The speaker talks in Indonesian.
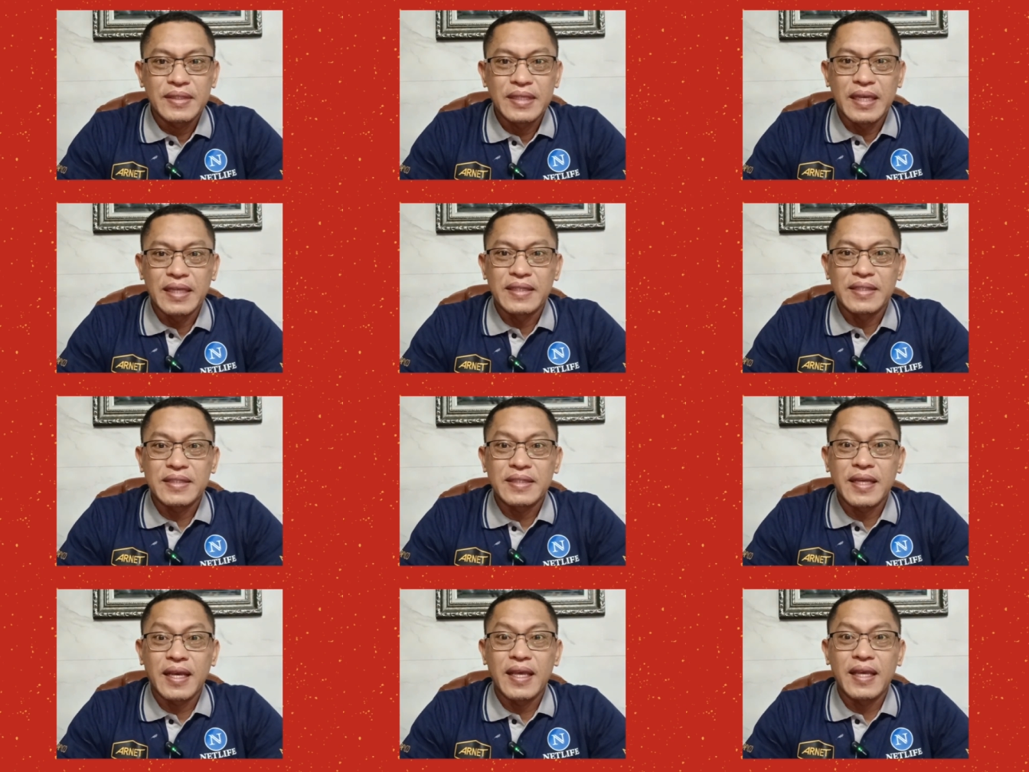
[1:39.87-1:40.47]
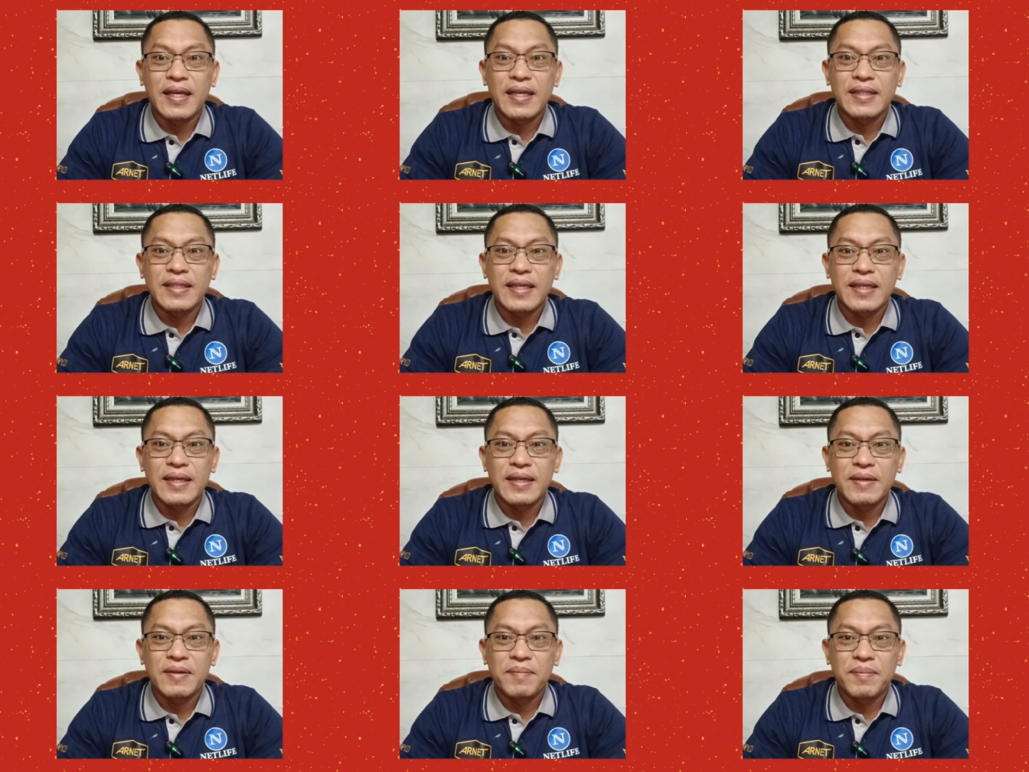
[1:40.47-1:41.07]
Yang saya
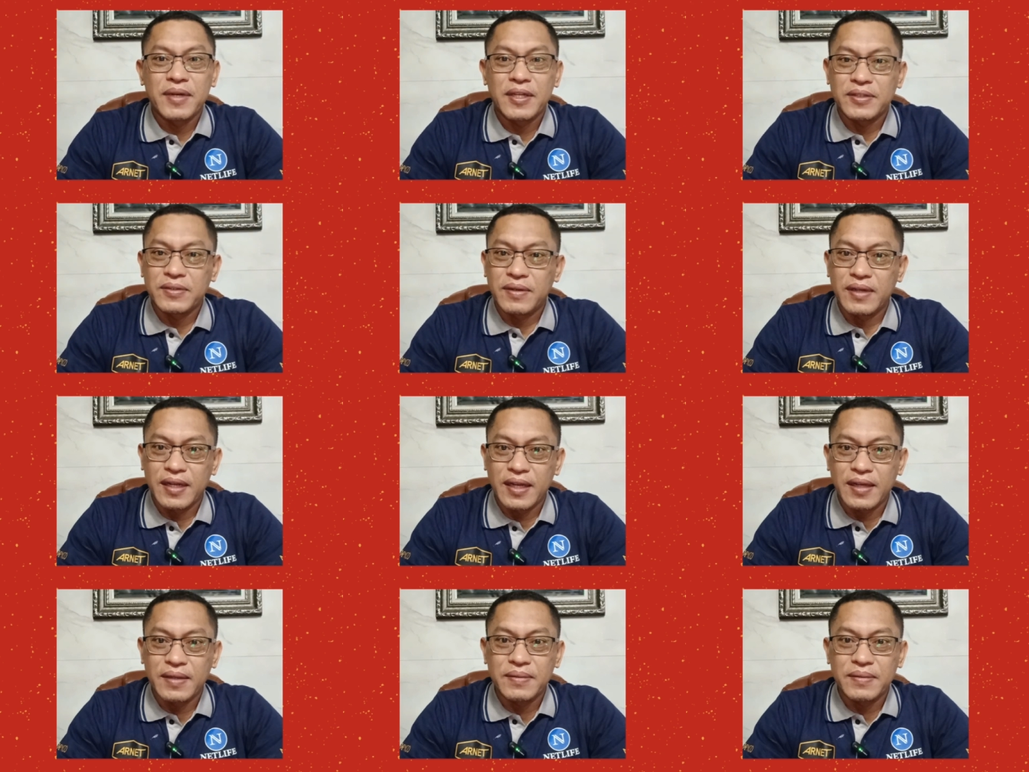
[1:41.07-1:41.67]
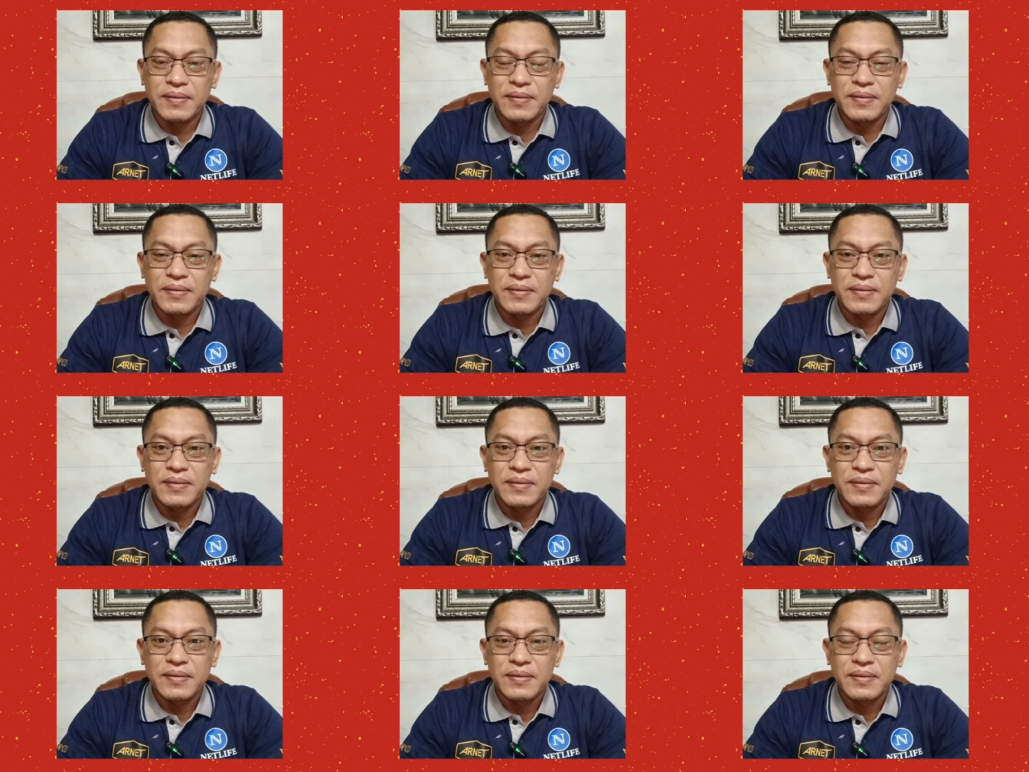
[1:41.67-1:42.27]
katakan kepada saudaraku,
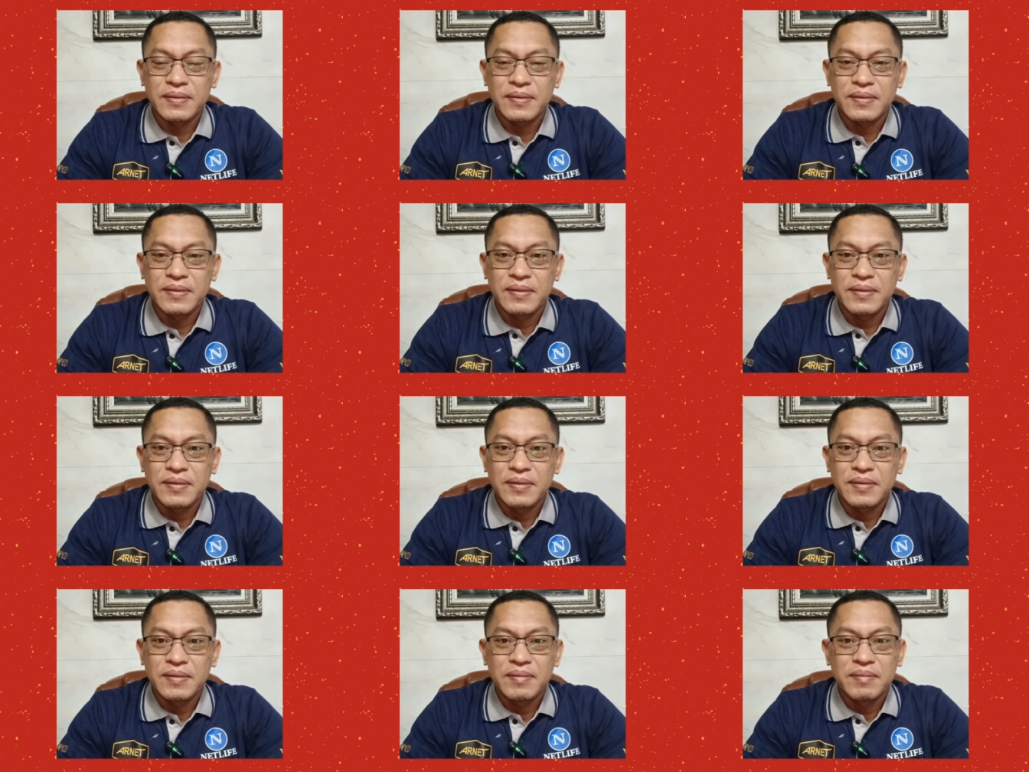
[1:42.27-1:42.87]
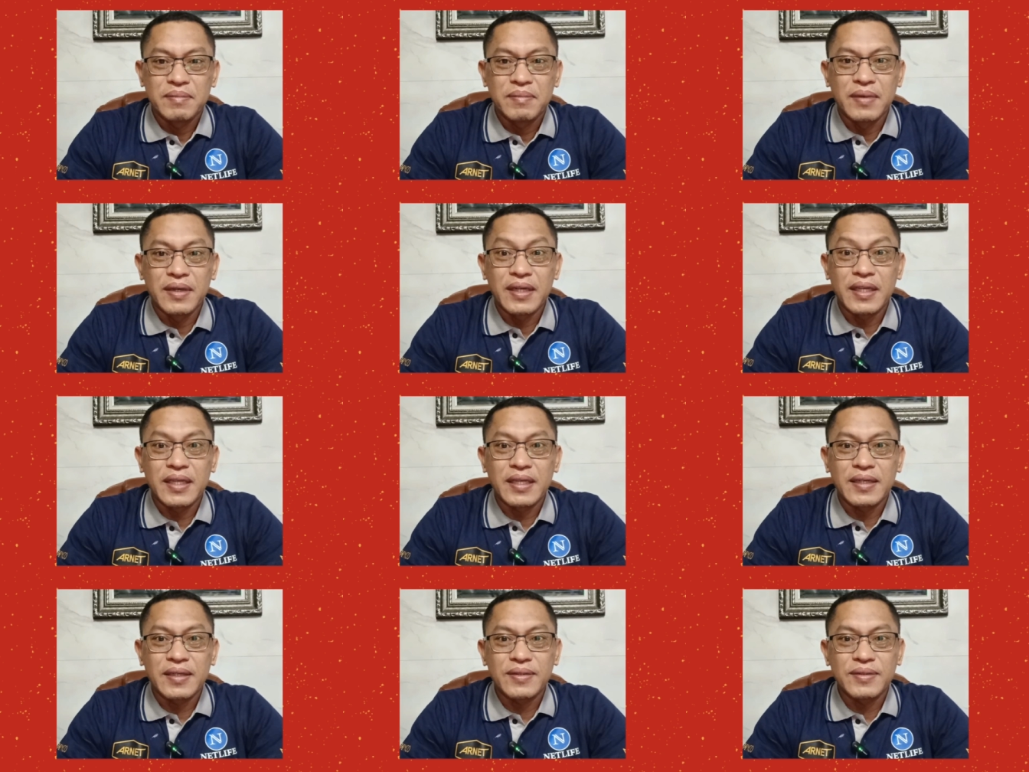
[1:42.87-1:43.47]

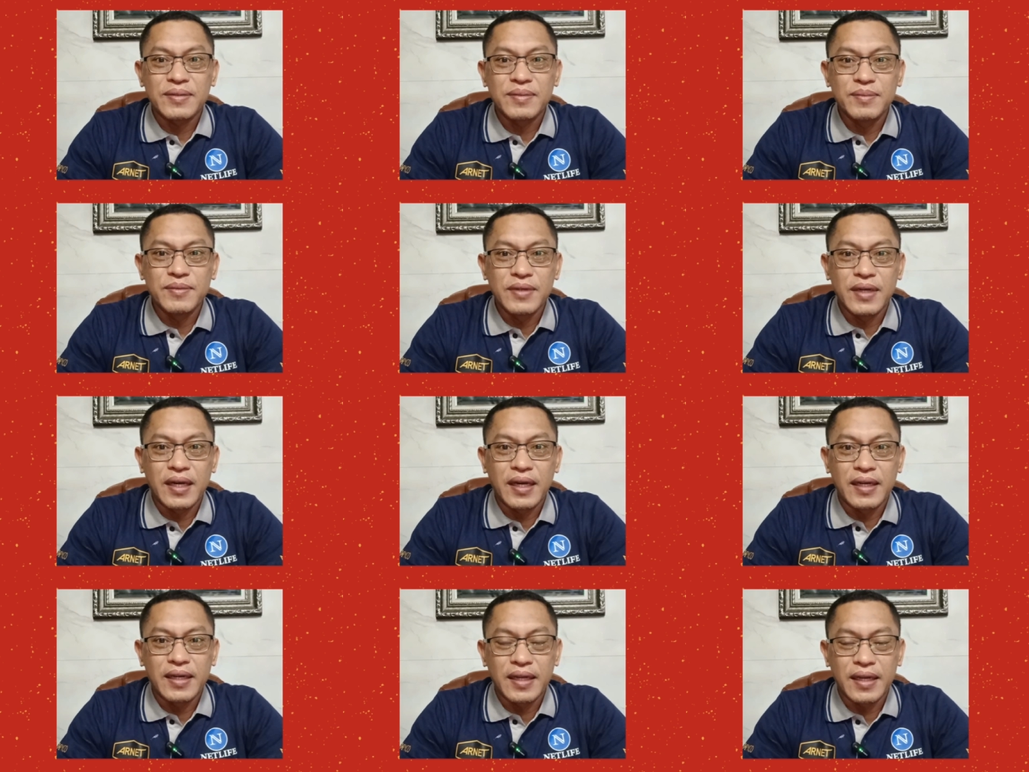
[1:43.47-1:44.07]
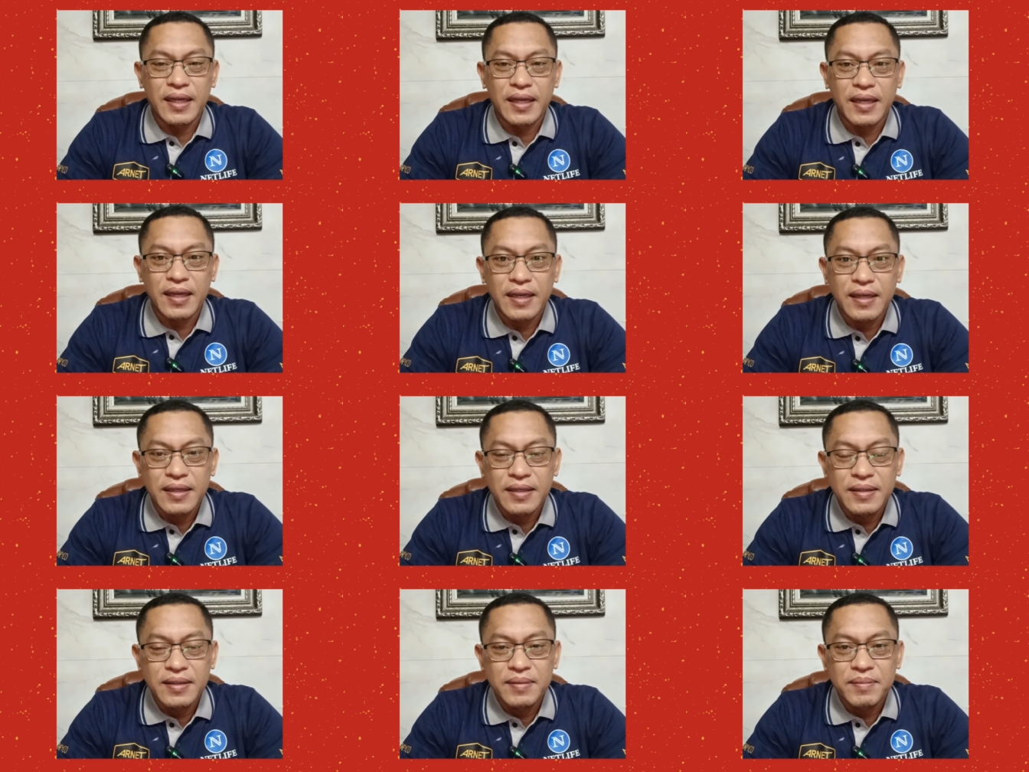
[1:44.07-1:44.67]
mereka semua
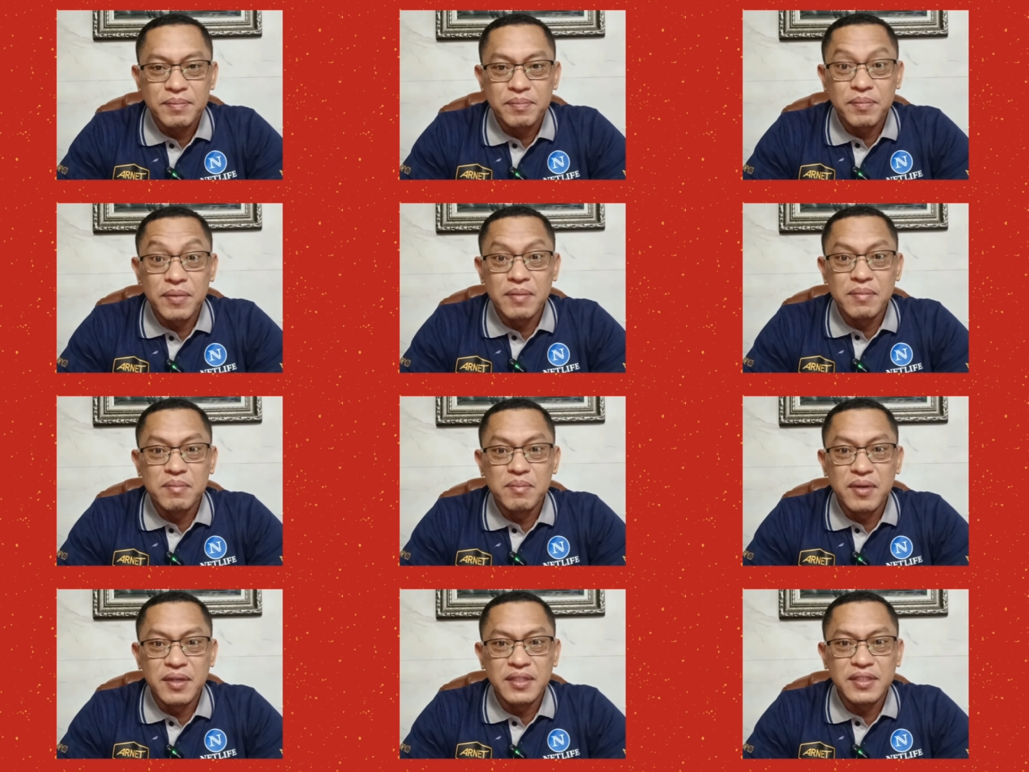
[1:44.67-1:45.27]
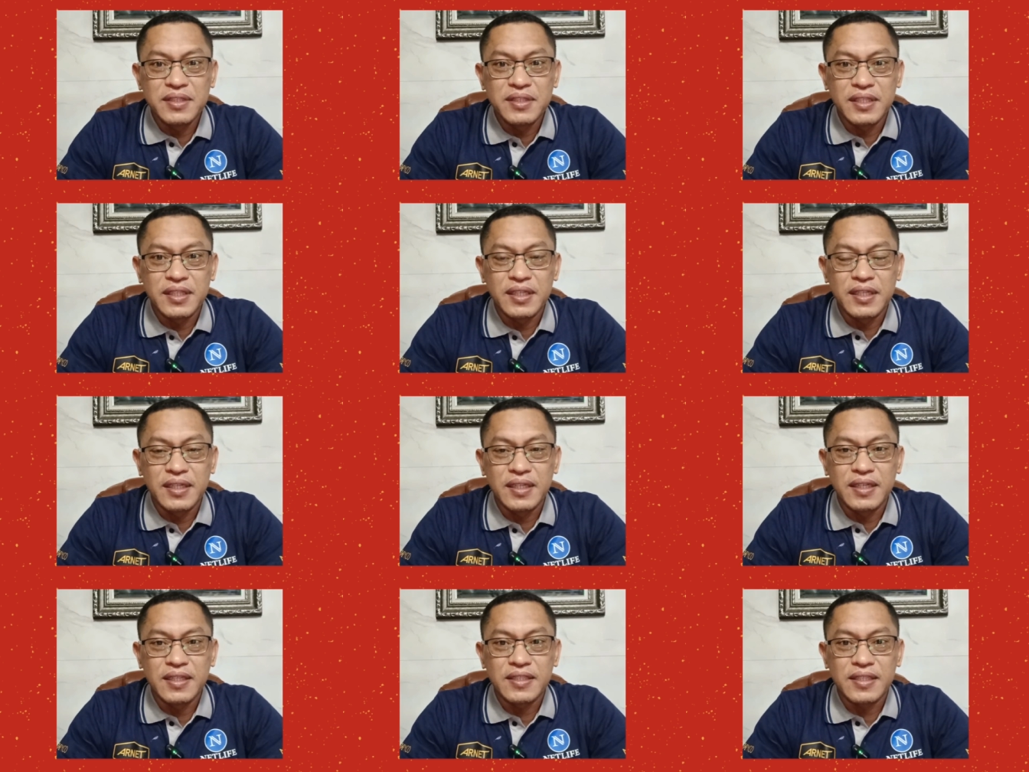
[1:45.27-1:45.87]
adalah pembenci
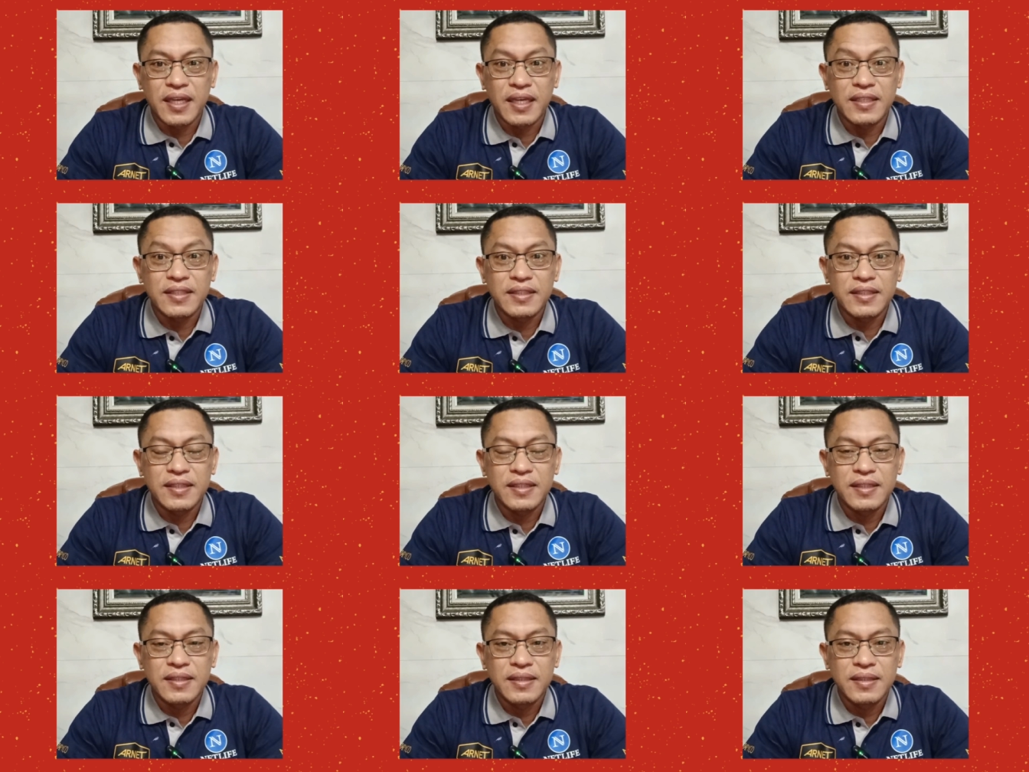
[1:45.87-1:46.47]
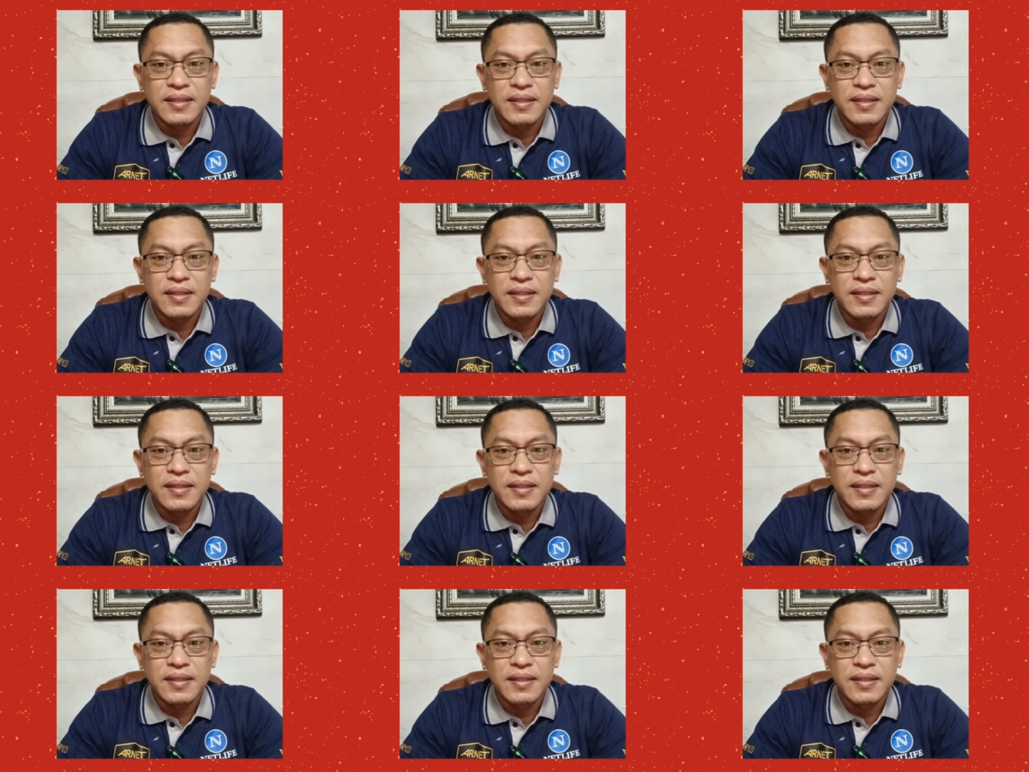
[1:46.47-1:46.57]
hilirisasi.